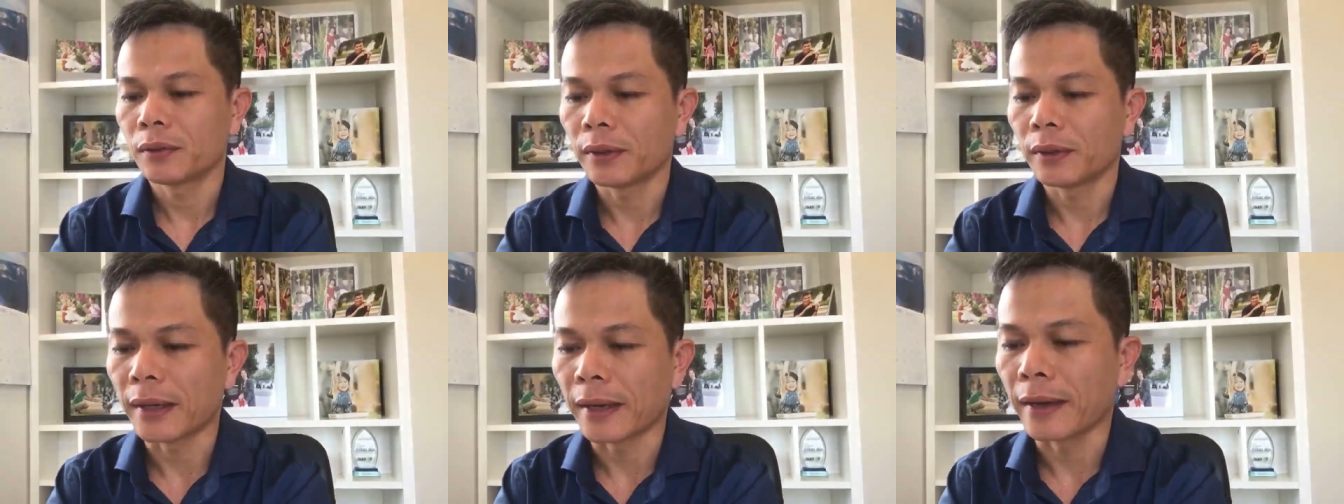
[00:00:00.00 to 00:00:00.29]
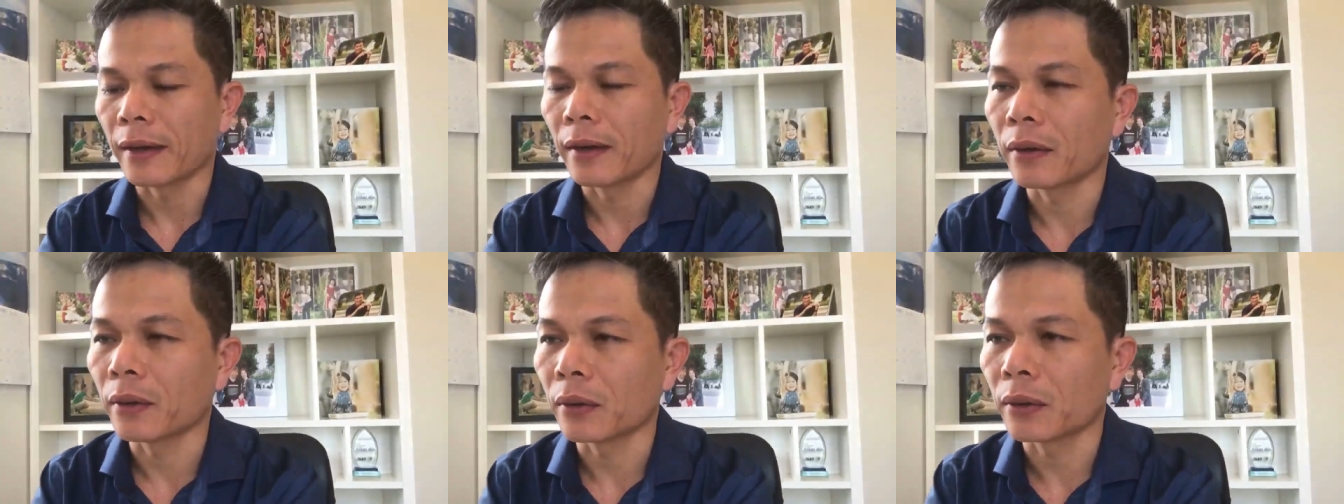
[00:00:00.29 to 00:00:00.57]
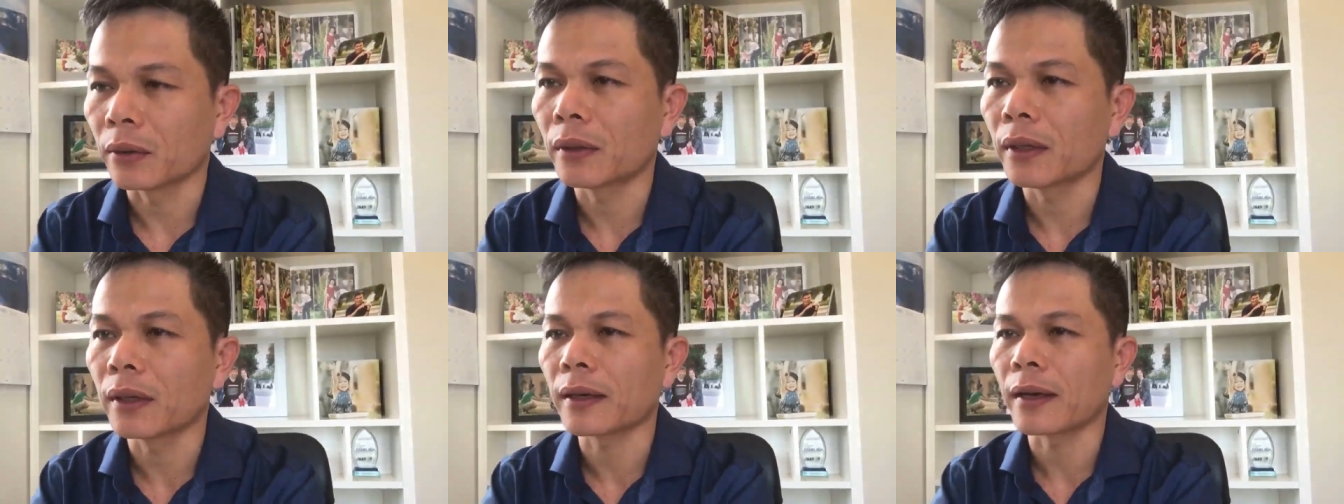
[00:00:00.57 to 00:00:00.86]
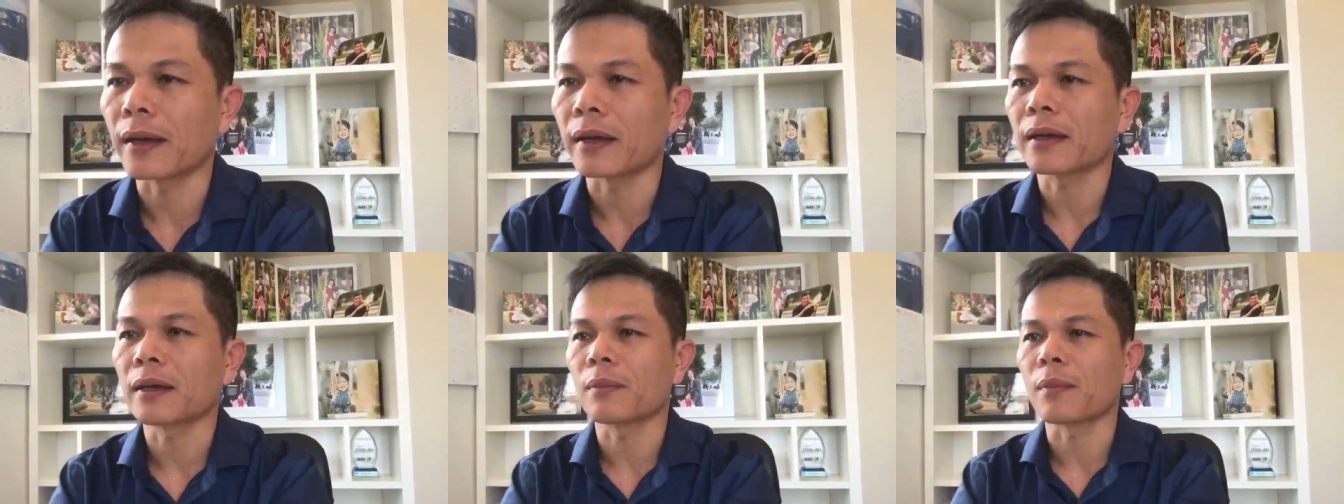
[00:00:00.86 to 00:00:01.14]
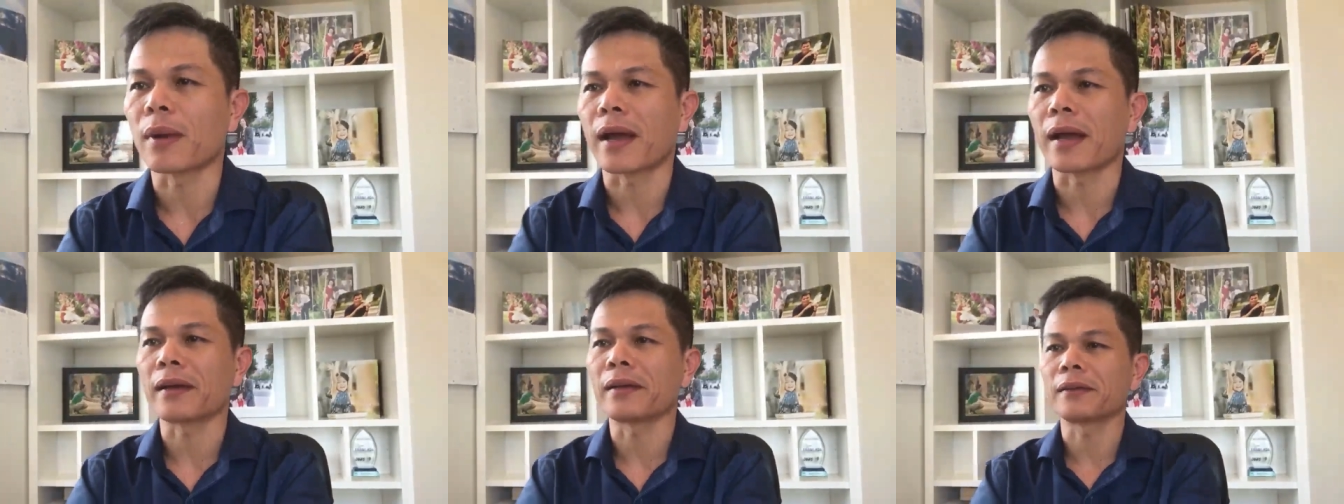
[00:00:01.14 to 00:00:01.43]
chào tất cả các
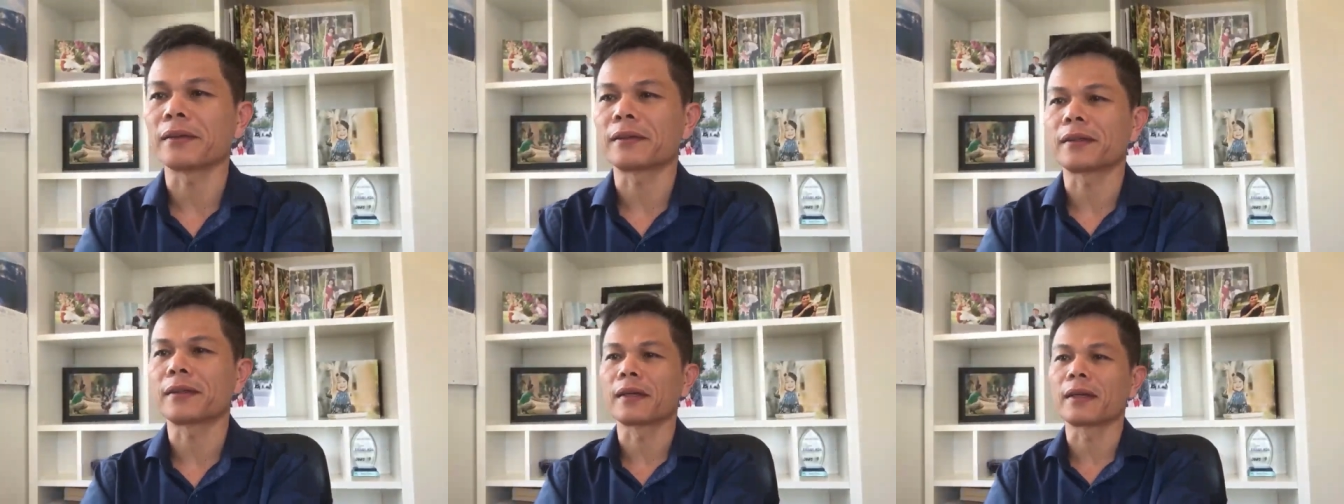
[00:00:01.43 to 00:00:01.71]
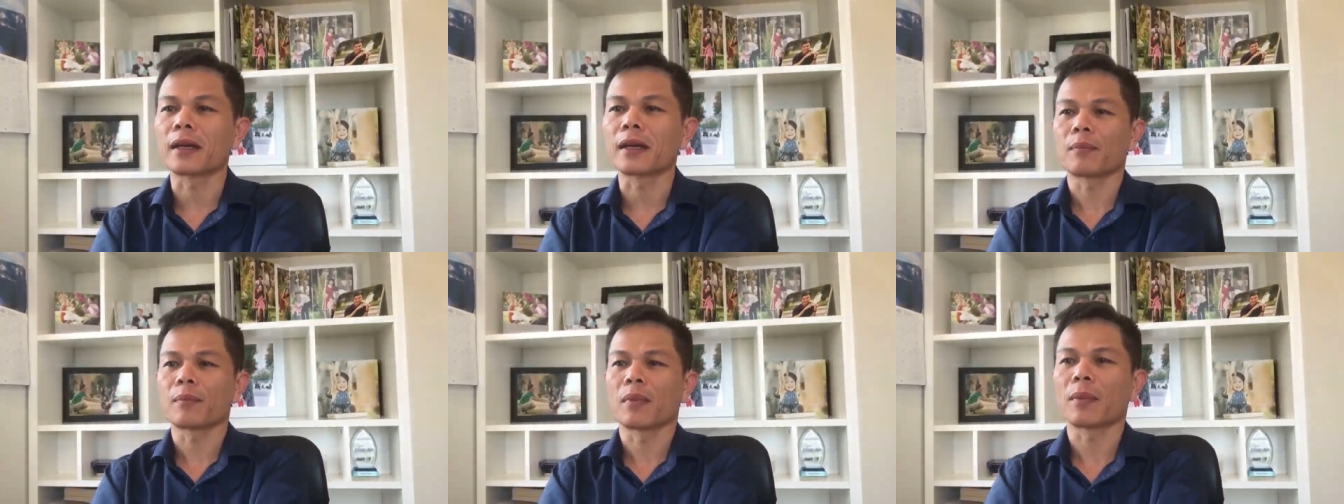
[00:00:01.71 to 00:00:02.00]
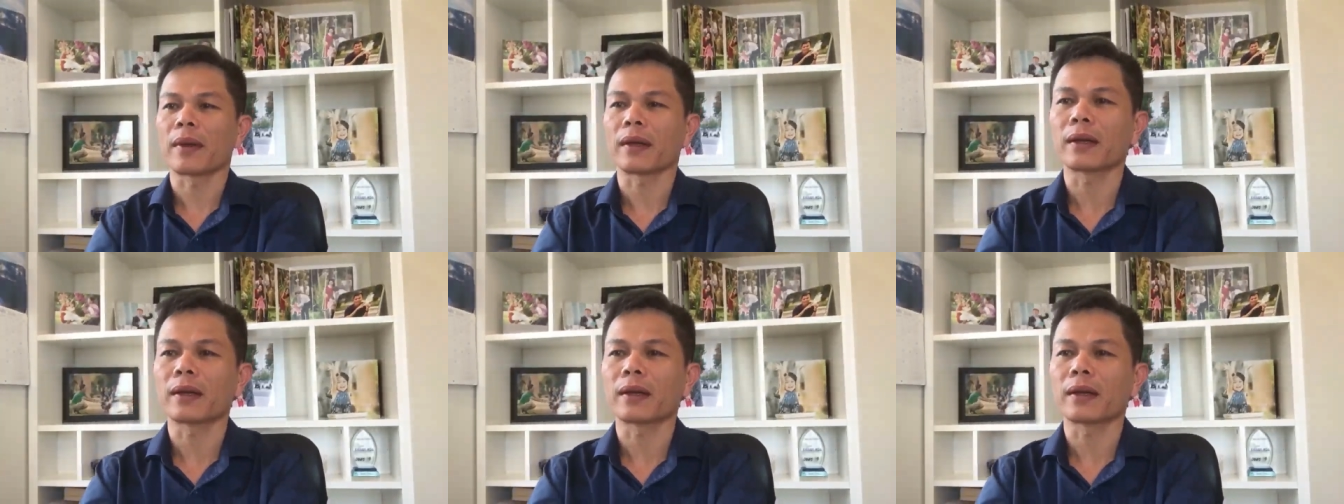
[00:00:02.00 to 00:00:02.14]
bạn trên khắp mọi